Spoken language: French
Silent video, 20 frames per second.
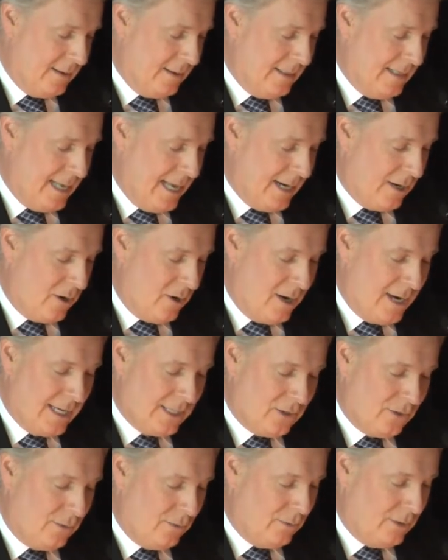la
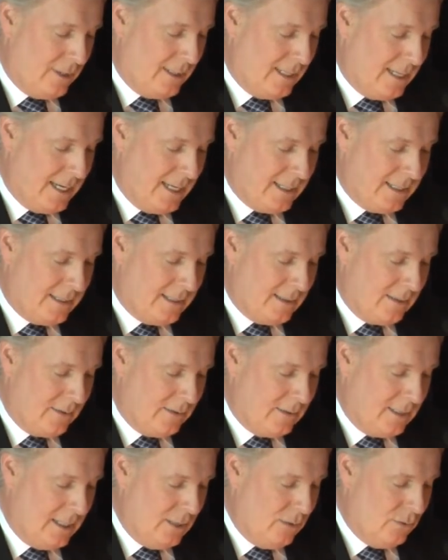collection de textes
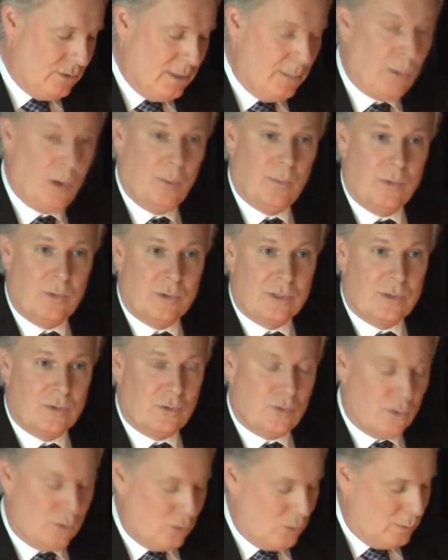qui nous est proposée
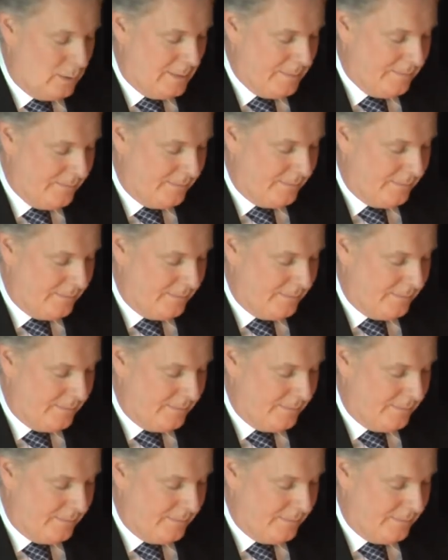aujourd'hui.